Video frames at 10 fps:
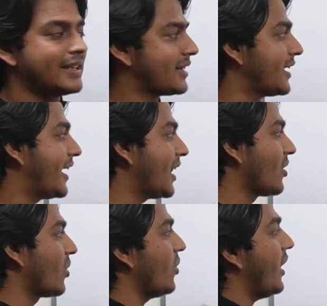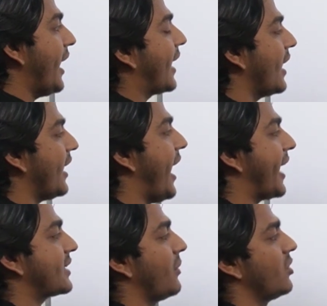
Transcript: তাহলে খেয়াল করো এখানে একটা